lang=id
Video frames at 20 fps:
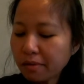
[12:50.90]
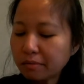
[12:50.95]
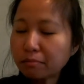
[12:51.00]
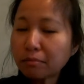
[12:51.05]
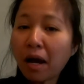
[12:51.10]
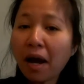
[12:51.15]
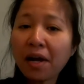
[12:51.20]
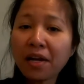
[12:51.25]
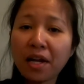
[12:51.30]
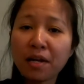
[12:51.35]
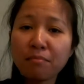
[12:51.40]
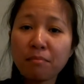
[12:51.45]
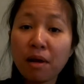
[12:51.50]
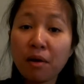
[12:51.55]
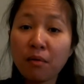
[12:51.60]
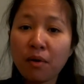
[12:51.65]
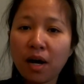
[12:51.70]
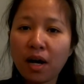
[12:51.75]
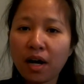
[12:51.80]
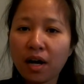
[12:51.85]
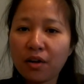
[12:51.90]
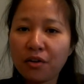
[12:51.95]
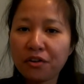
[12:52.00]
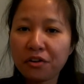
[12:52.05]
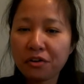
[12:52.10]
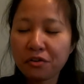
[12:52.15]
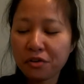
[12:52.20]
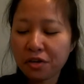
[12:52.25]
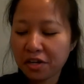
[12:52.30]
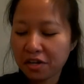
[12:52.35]
makanan mewah kalau
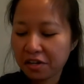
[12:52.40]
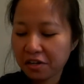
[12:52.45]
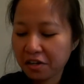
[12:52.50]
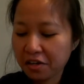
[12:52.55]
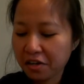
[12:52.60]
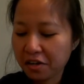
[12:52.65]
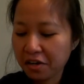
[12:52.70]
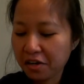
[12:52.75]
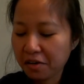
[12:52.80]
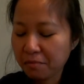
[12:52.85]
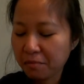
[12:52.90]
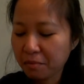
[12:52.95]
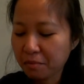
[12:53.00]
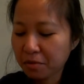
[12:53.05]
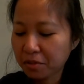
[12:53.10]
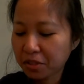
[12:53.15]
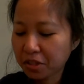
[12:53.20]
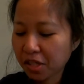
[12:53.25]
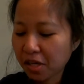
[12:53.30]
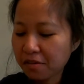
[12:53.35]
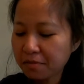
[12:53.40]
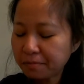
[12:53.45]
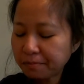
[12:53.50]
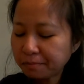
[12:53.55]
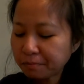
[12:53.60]
di luar negeri ya pemirsa